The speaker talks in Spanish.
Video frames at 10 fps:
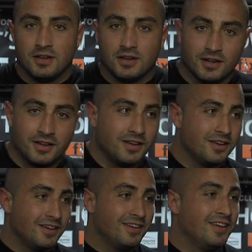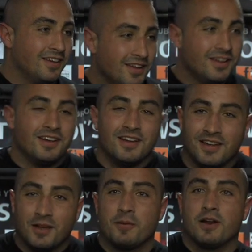La haré
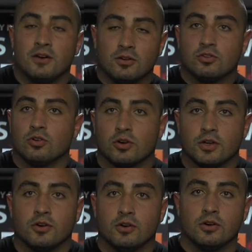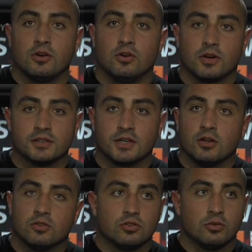esperarlo todo lo que yo lo que he
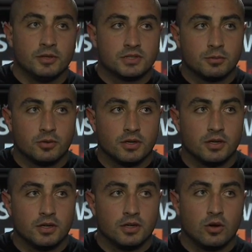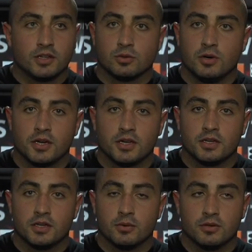entrenado todos estos meses, pues lo haré sobre el ring
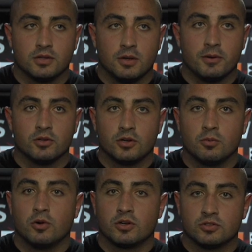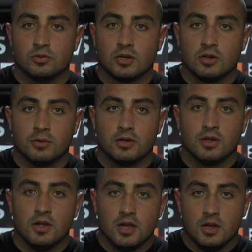y bueno, espero tener un buen resultado, el más,
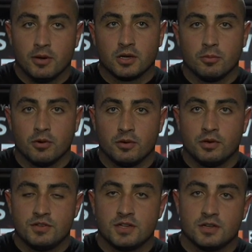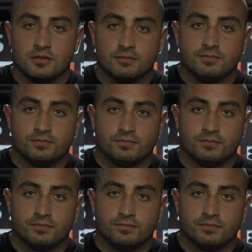el más que me pueda beneficiar, ¿no?